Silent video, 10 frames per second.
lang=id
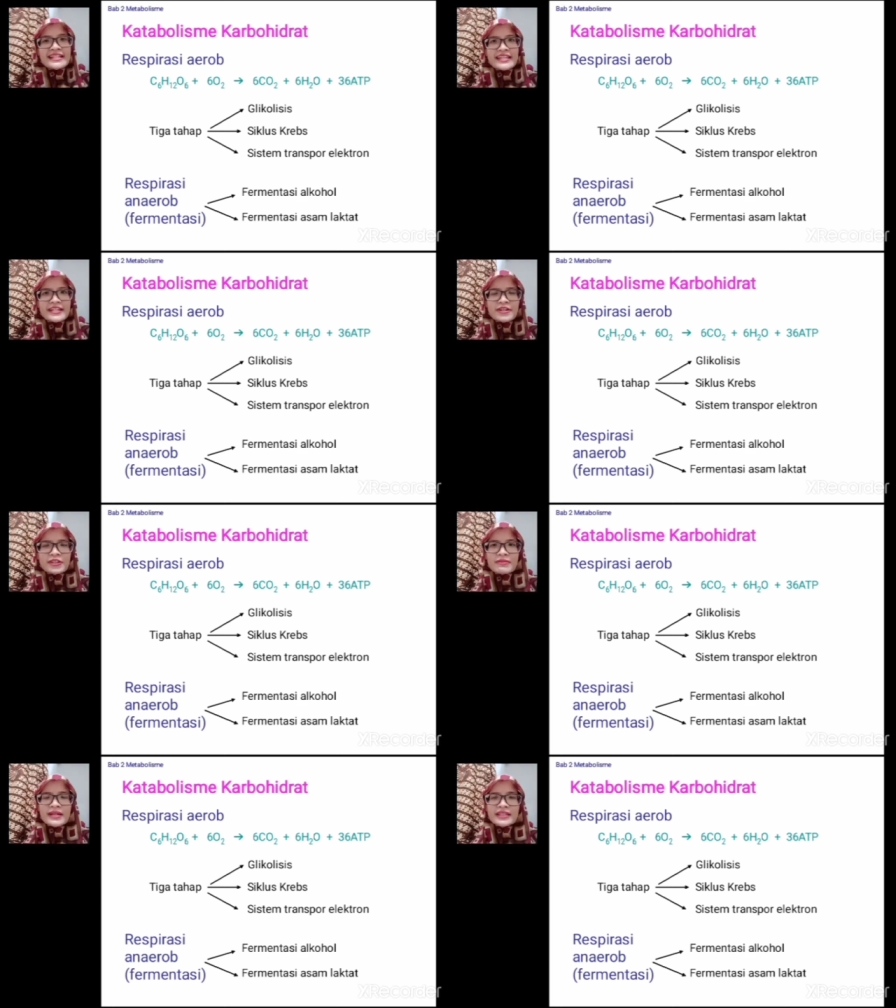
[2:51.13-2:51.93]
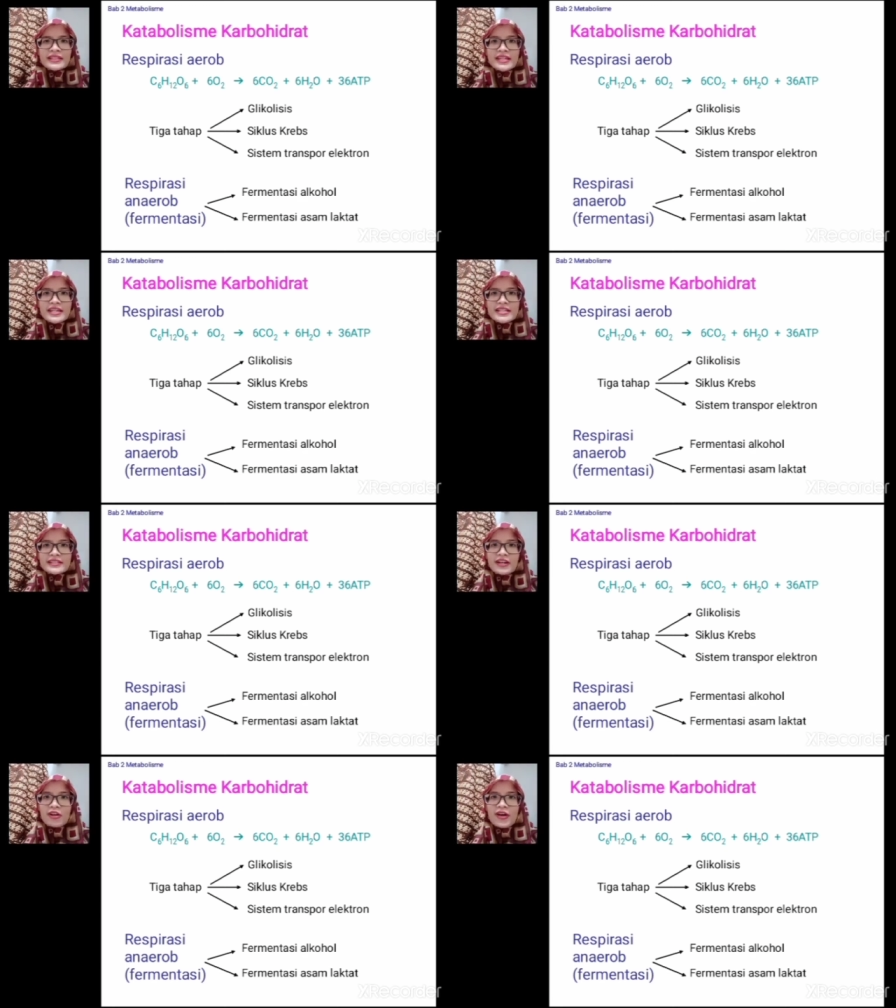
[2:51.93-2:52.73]
Jadi otomatis
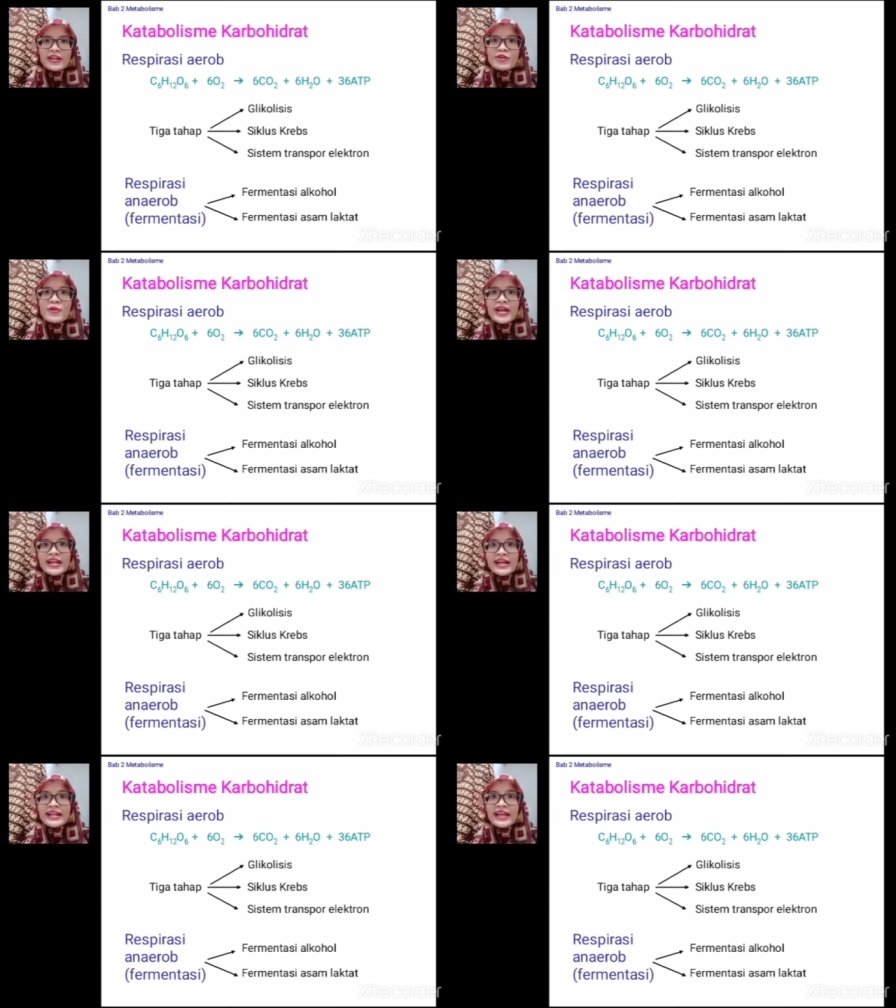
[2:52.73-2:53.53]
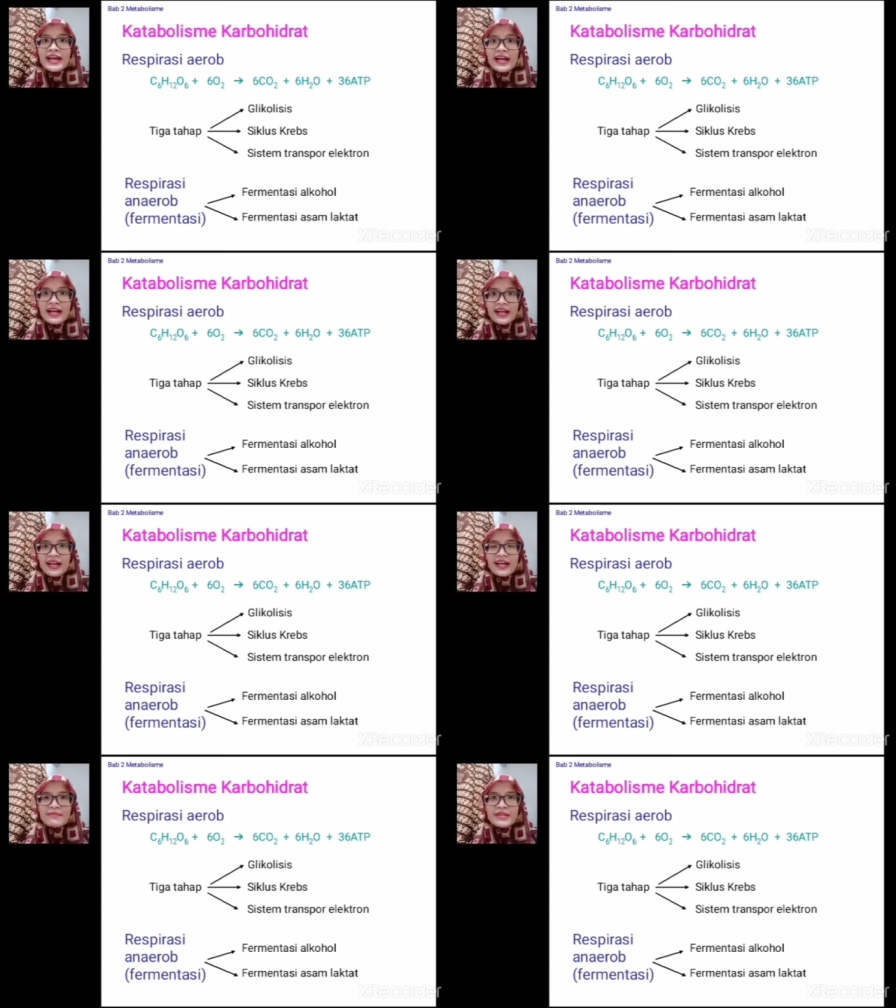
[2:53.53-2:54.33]
kalau ada 2 NADH
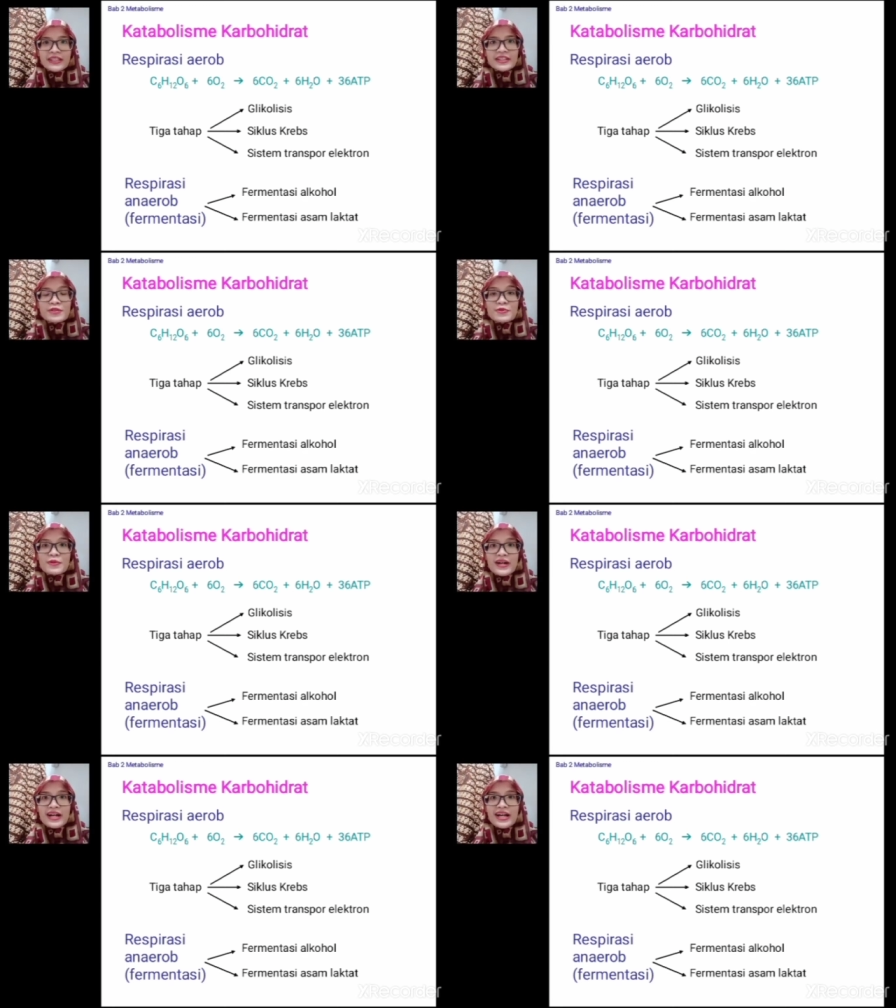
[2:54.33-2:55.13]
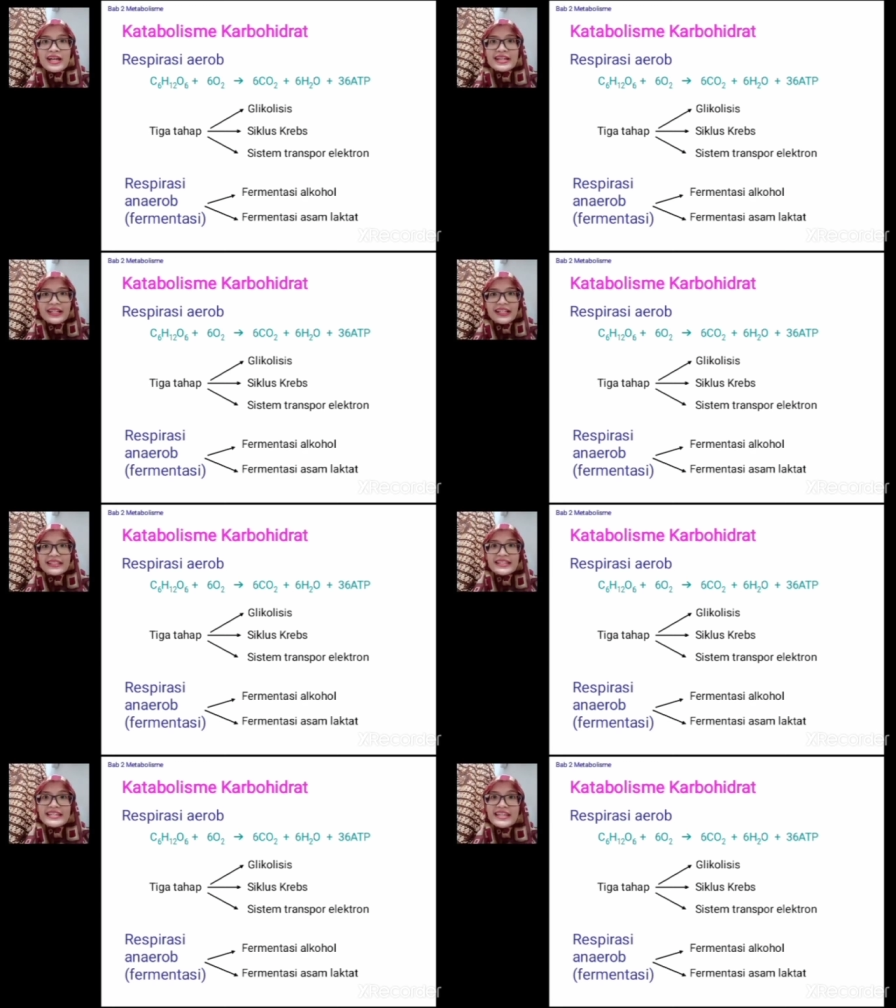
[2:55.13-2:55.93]
berarti 2 dikali
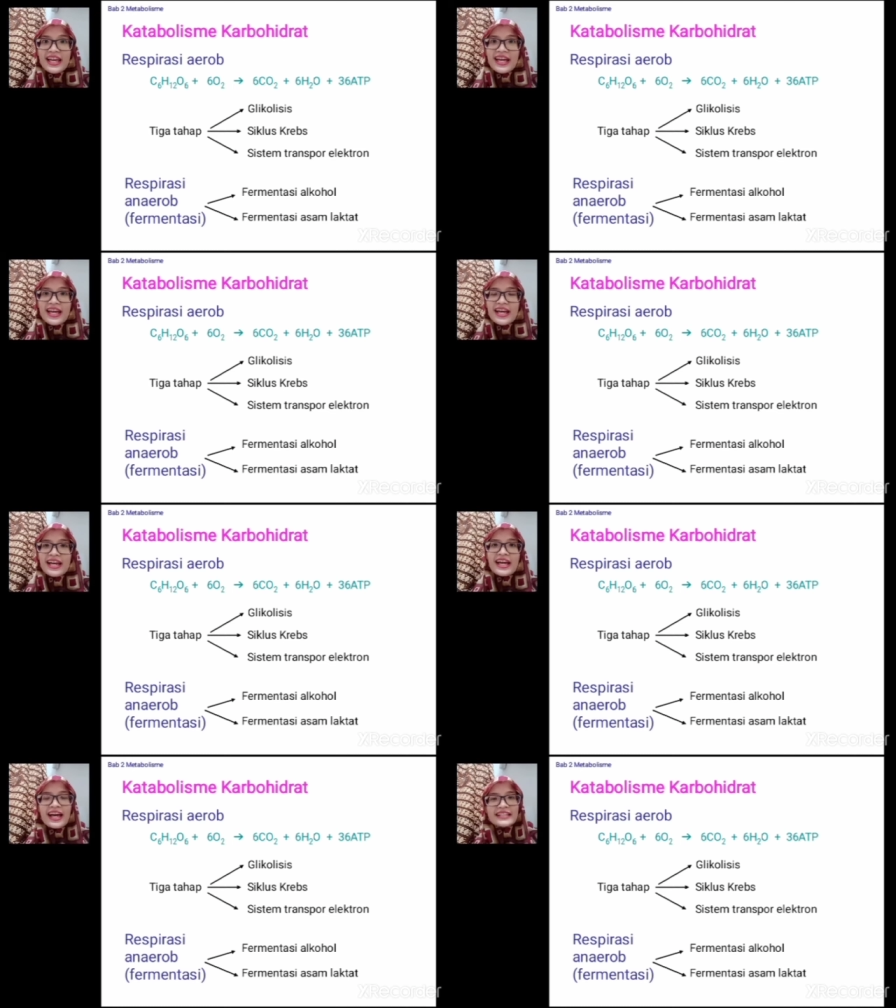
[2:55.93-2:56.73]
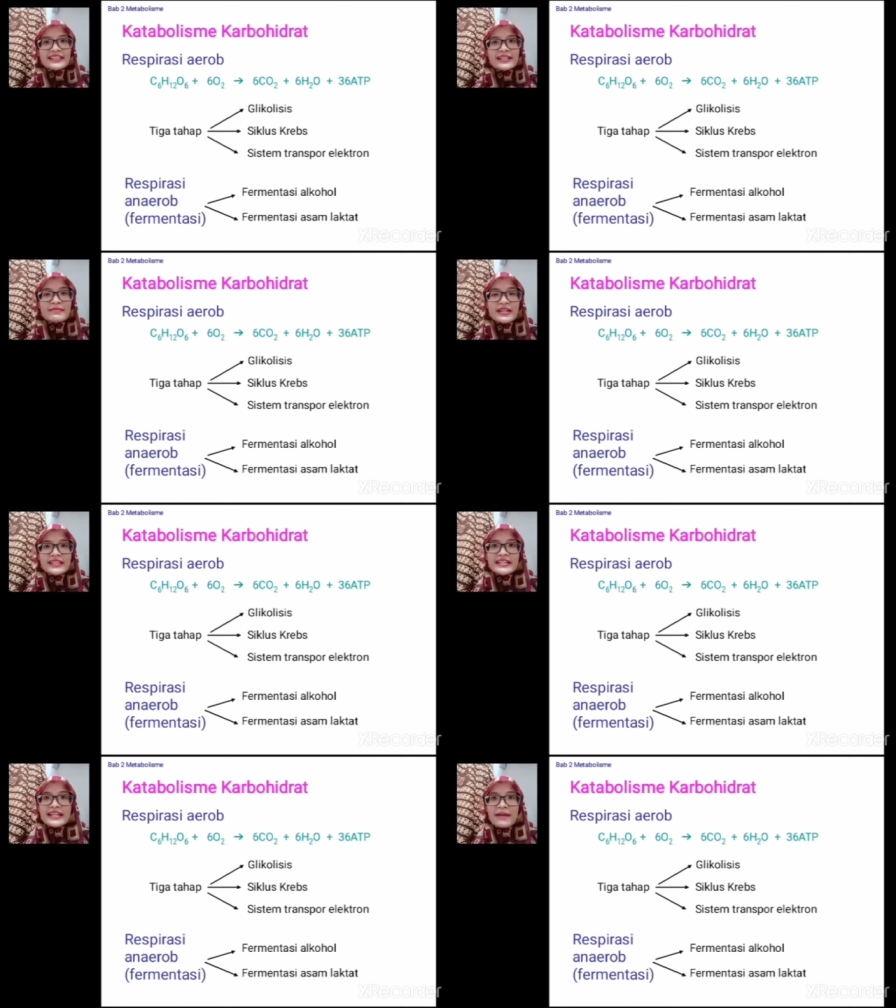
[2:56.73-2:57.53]
3. Hasilnya
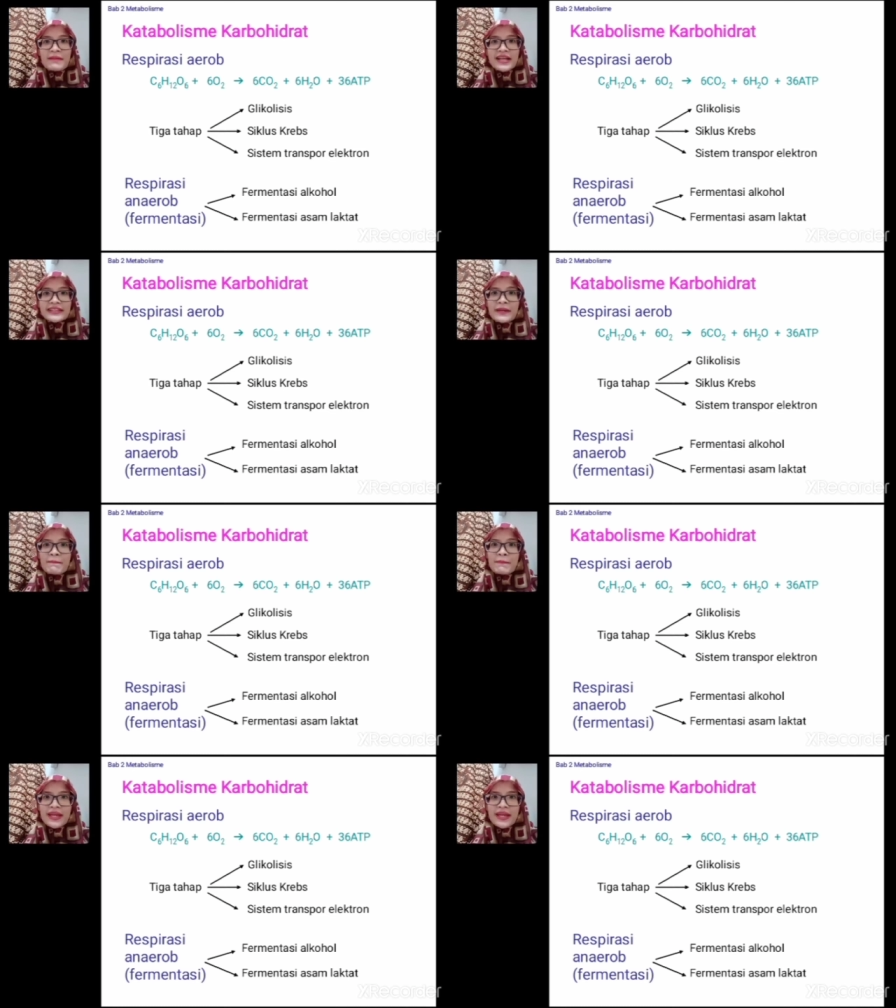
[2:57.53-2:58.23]
berarti 6 ATP.